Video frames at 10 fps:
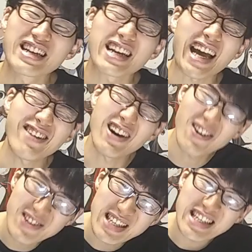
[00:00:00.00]
回は
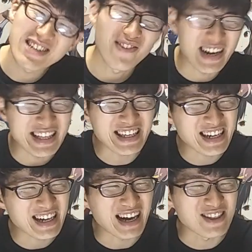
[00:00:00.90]
惜しくもね、全
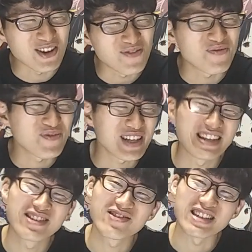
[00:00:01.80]
巻トップ
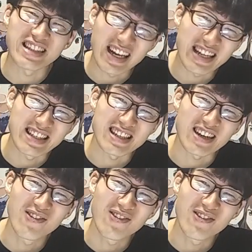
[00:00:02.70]
30入りならずでした。